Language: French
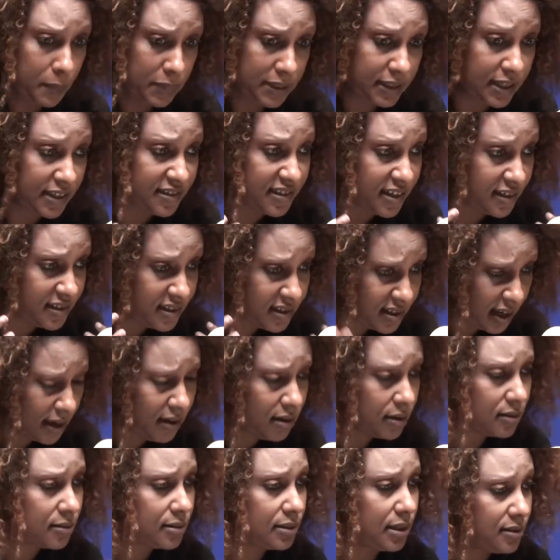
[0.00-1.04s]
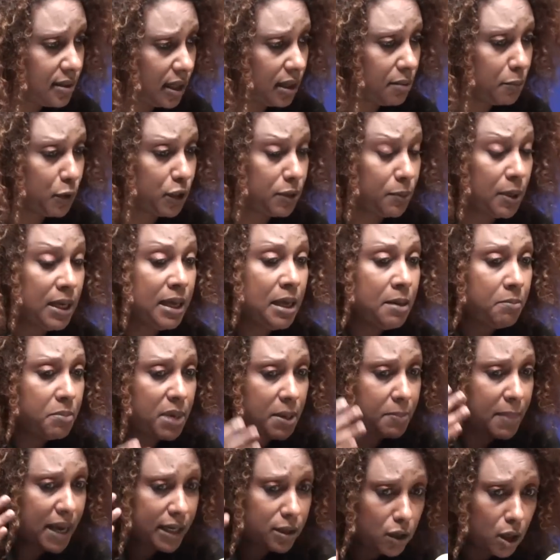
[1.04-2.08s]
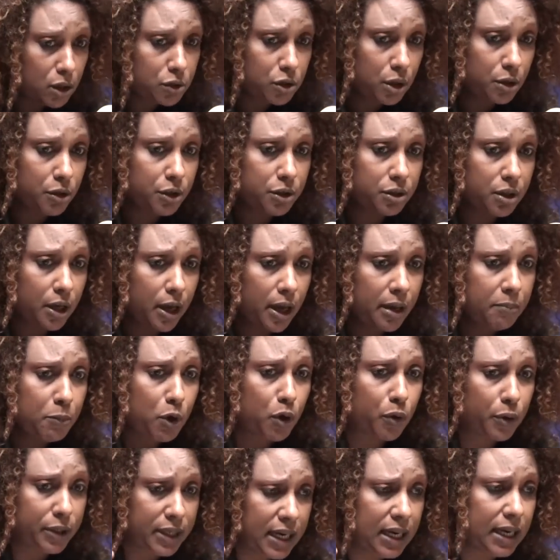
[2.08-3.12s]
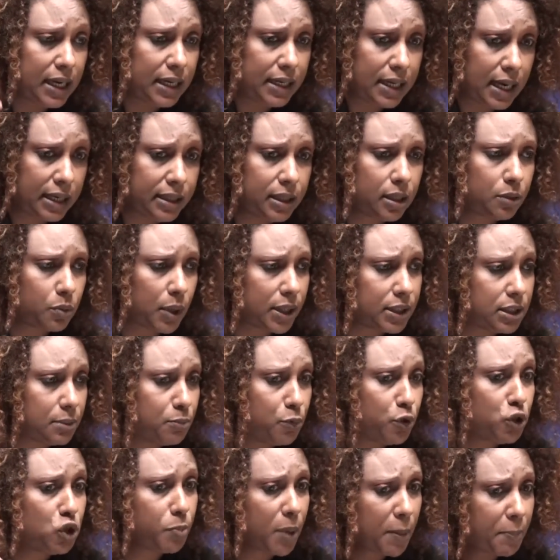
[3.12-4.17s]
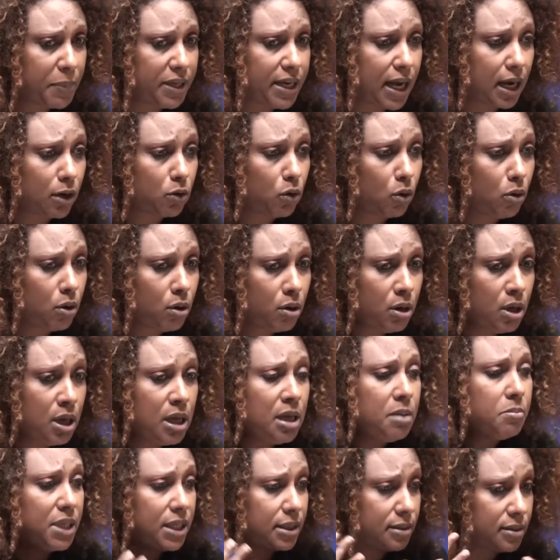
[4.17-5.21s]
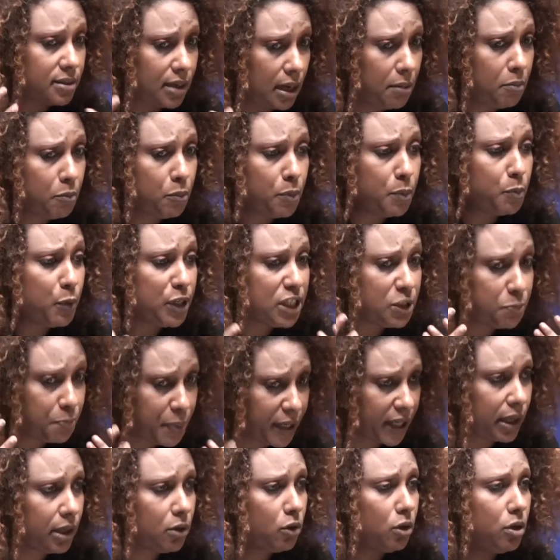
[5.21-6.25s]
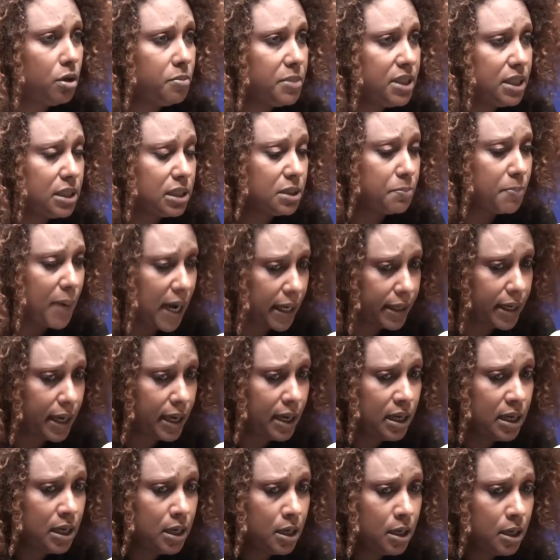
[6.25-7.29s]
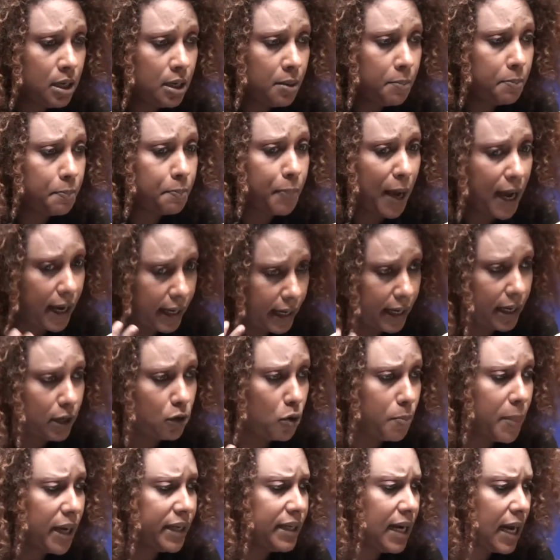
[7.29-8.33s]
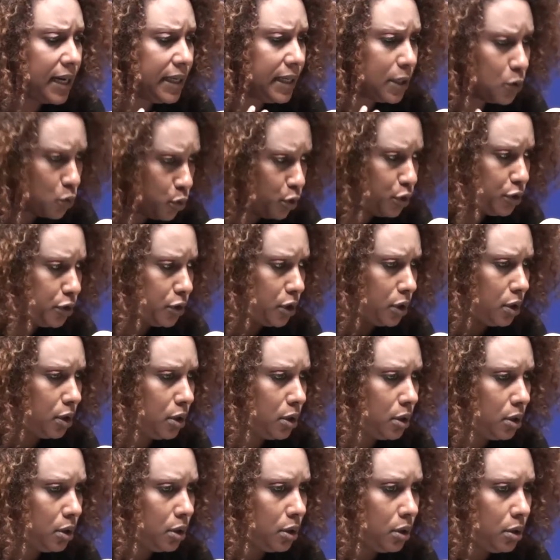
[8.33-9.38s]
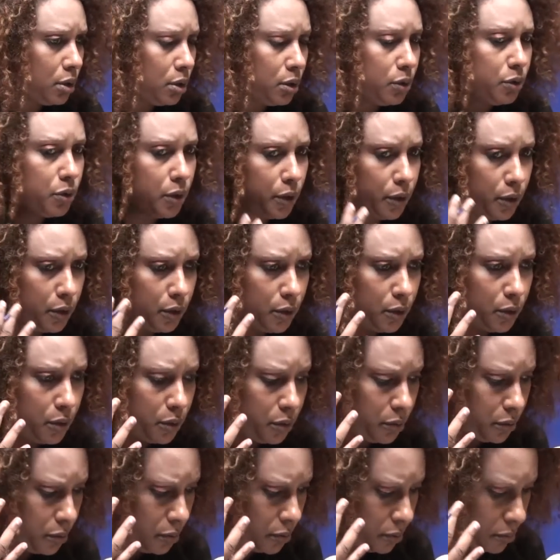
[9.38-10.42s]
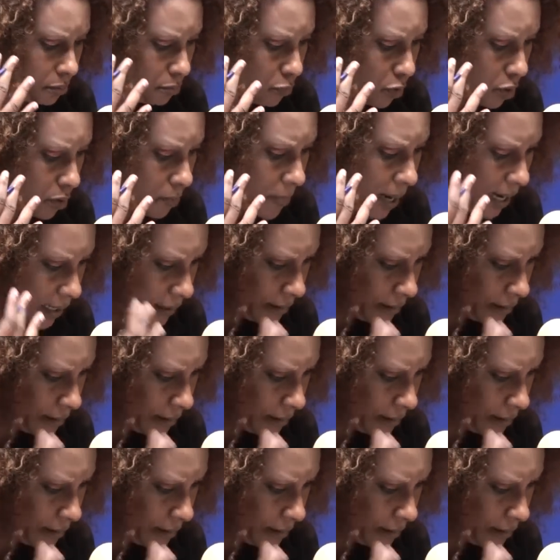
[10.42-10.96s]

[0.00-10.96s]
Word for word: c'est ça, c'est ça que Mais maintenant, chez le seuil, me connais, et a des trois du monde, je suis pas d'accord, mais ça, m'espérais que le ministre Badin, pareil, comme il a l'écoute de mon